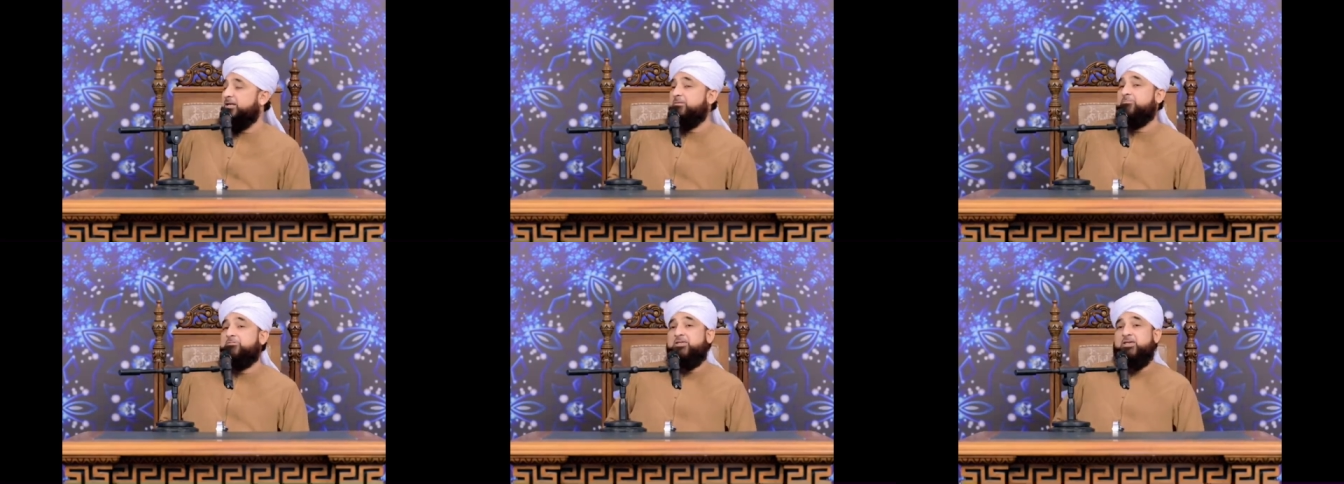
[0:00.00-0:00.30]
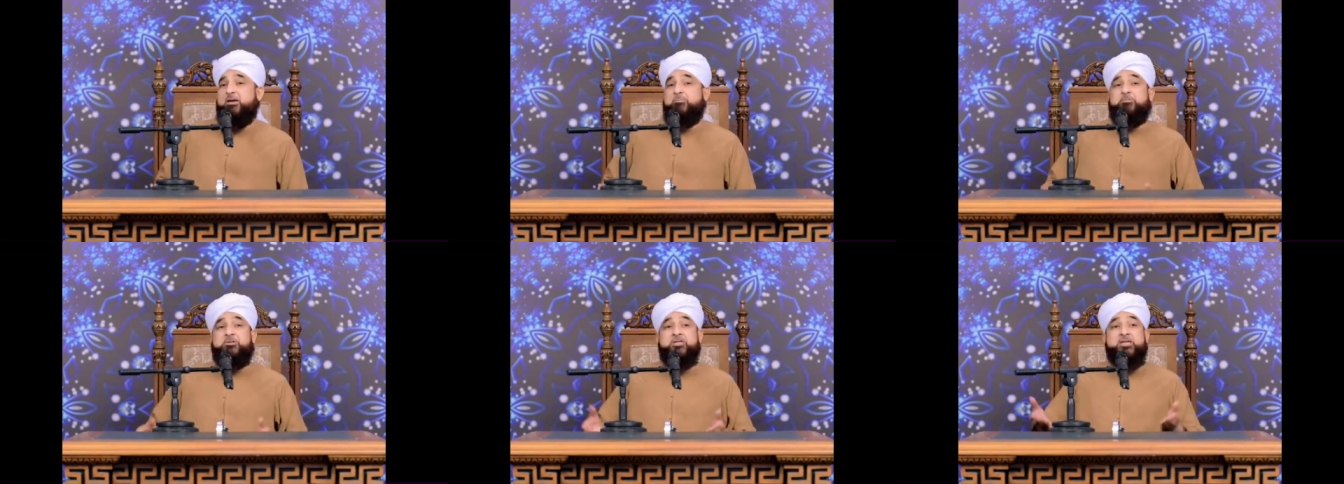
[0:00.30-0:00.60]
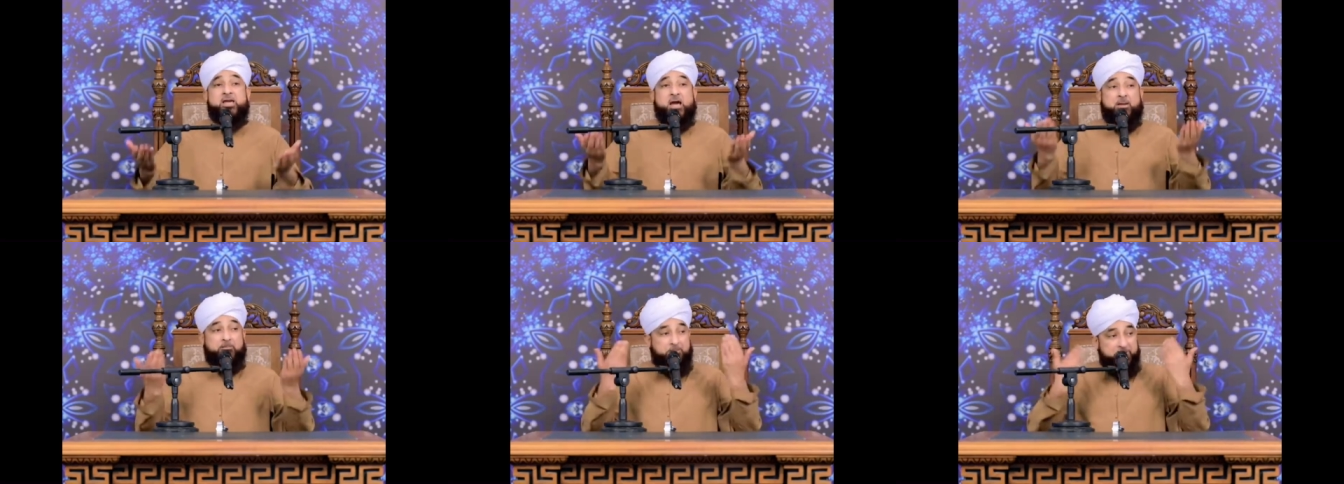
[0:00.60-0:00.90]
जब रब
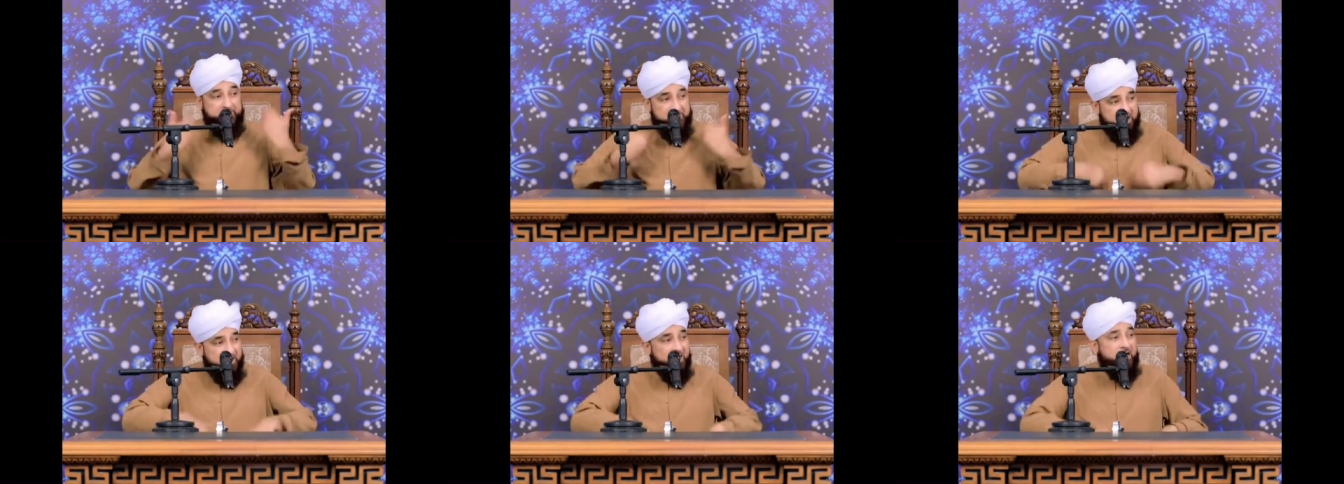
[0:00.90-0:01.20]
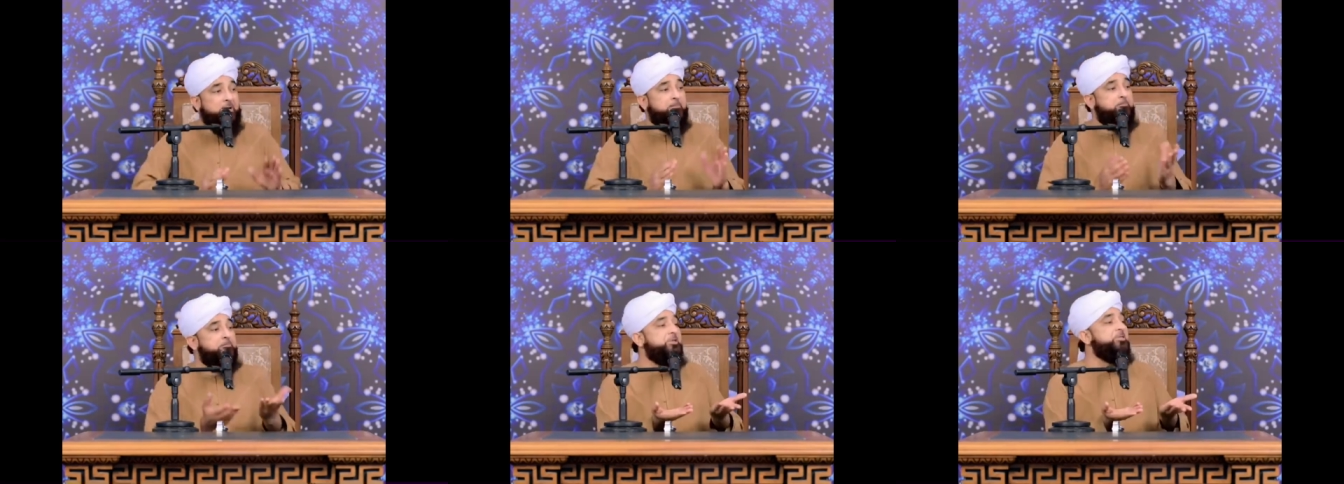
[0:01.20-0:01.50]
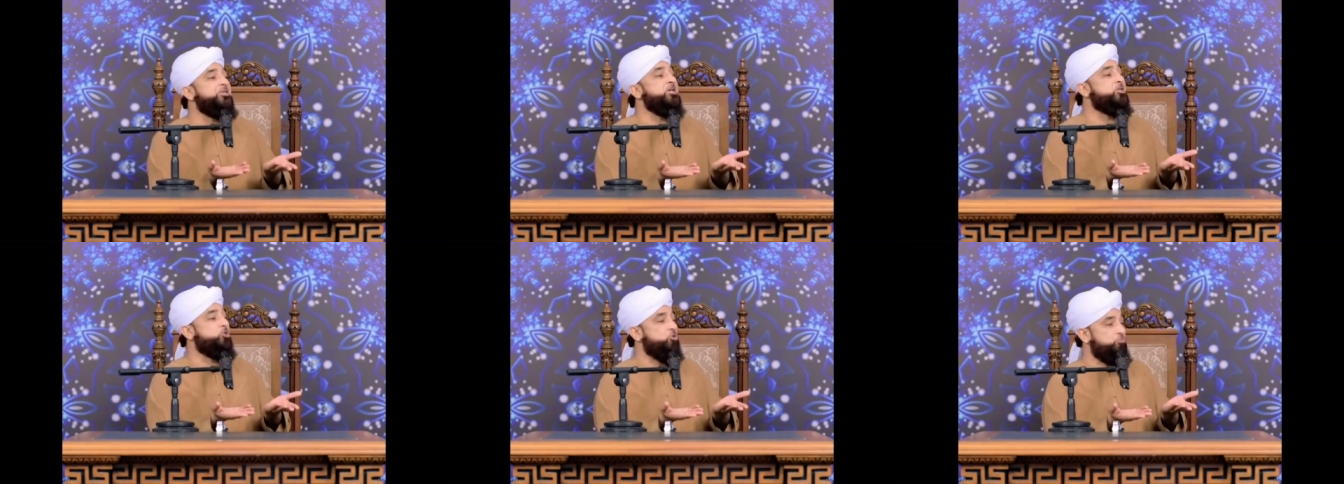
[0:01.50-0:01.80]
ने अपना आप
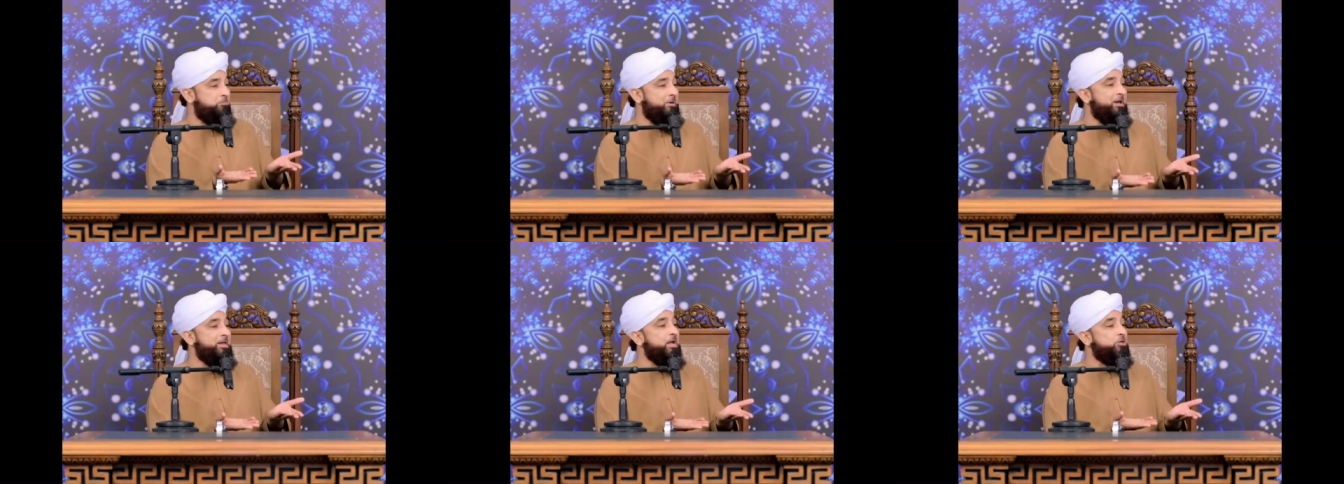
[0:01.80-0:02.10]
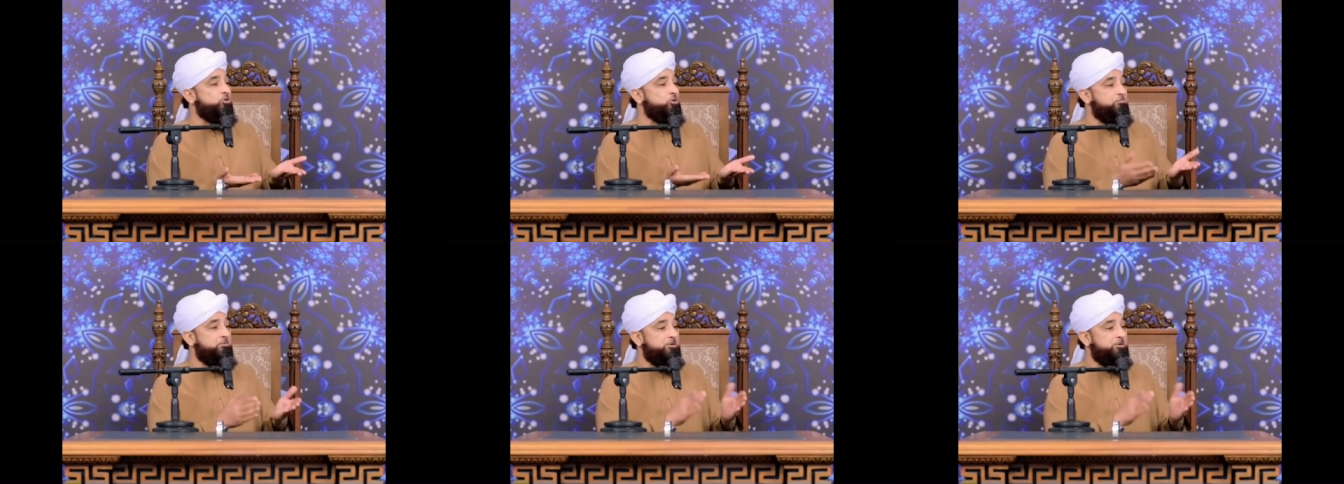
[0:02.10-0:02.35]
भी नहीं छुपाया